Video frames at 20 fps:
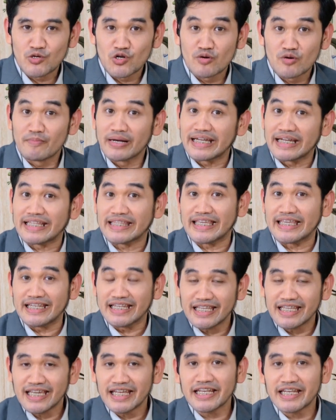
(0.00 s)
menit
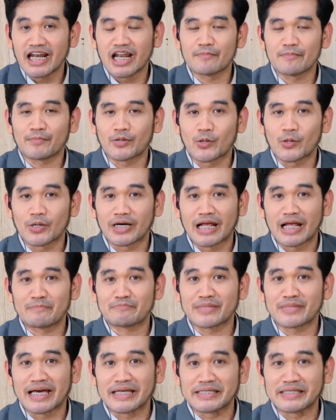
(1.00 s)
ini dalam program
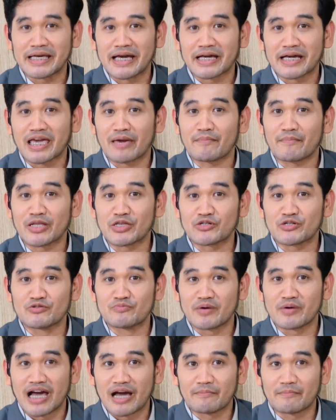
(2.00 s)
Tanya
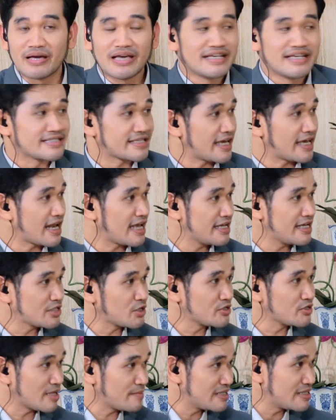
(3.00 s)
Kemenkumham. Sekali lagi
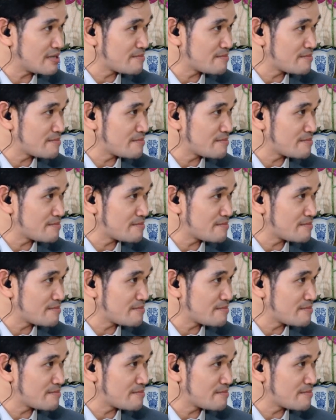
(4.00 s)
saya ucapkan